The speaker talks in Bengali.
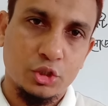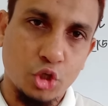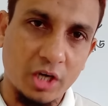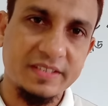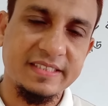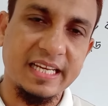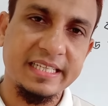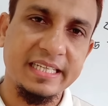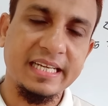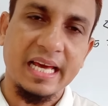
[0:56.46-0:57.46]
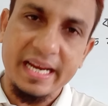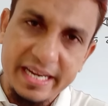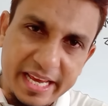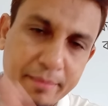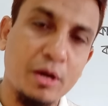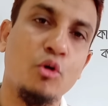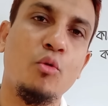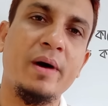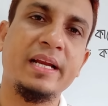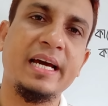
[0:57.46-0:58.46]
শর্ট সার্কিট কারেন্ট এবং
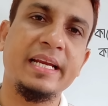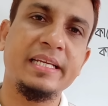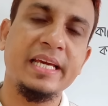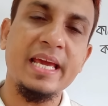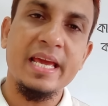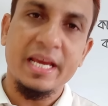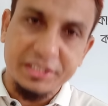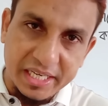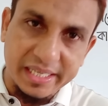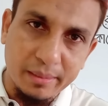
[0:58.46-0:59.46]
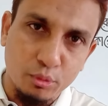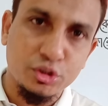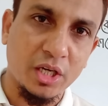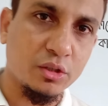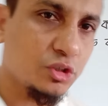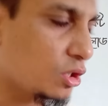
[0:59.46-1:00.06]
ওভারলোড কারেন্ট কি সেটি